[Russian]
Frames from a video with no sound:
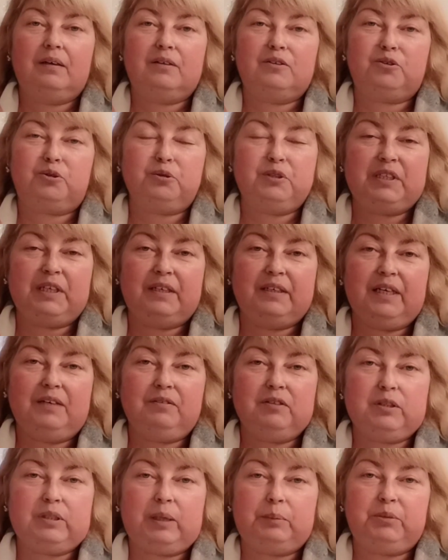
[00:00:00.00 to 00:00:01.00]
Друзья, я
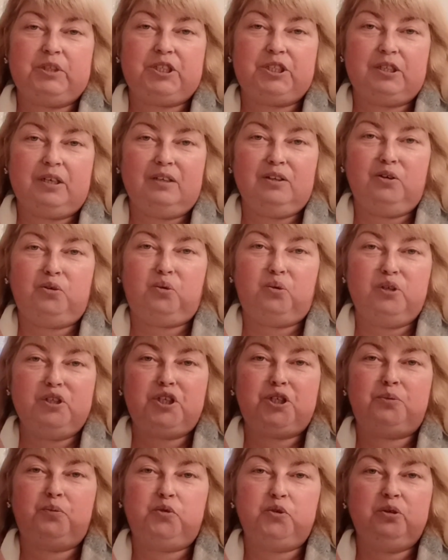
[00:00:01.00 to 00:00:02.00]
вас обещала
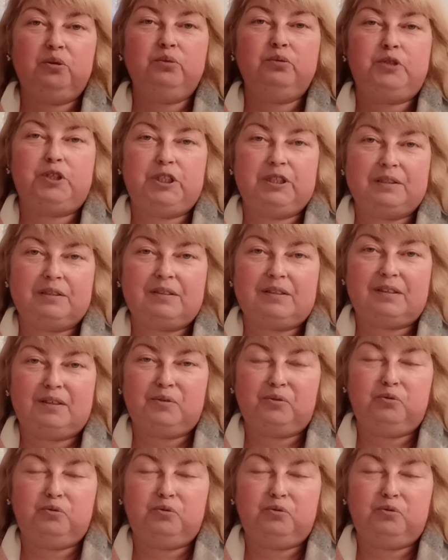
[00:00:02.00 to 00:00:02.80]
кое-чему научить.